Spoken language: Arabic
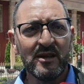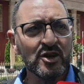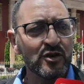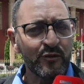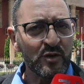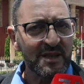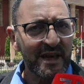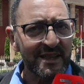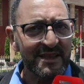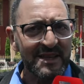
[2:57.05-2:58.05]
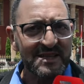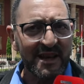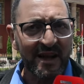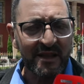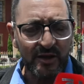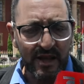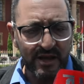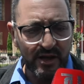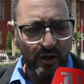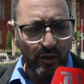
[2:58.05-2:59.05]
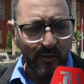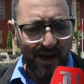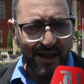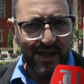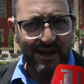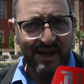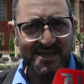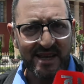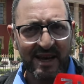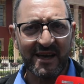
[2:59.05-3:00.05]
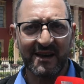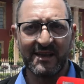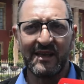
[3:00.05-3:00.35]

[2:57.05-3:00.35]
يشوفوا حتى الناس راه عند عليهم غلاء الاسعار